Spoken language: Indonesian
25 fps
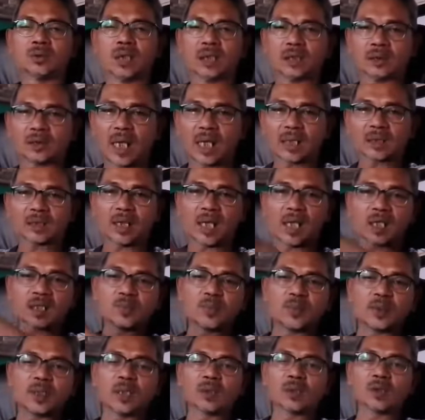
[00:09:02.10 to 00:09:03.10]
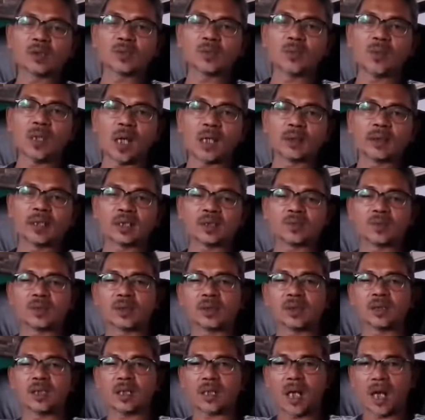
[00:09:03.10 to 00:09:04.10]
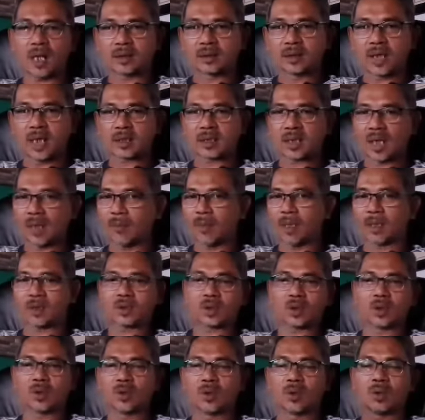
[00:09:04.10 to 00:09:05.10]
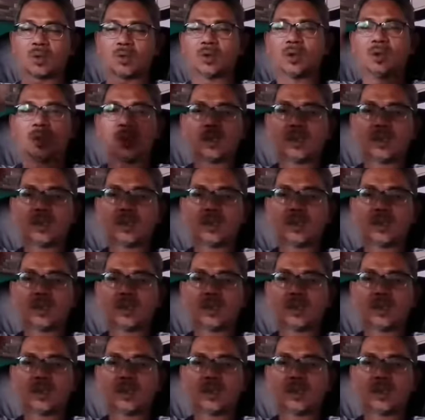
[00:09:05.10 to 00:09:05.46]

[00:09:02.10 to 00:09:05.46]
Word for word: Ditatar seperti itu semua kades mestinya. Kades sama seluruh